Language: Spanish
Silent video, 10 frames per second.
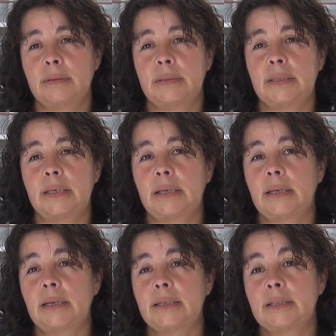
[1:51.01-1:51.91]
Así
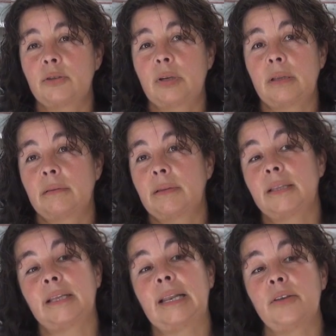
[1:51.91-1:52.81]
que estoy
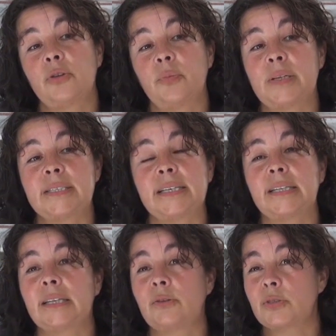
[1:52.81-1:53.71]
desde el año
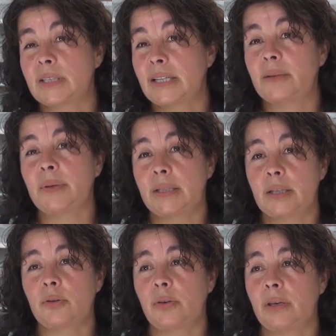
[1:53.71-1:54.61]
2007 constantemente
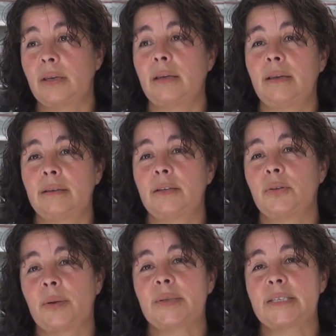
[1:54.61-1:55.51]
estoy
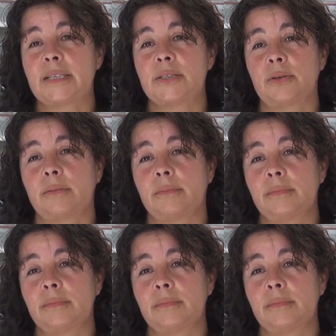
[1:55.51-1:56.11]
yendo a capacitación.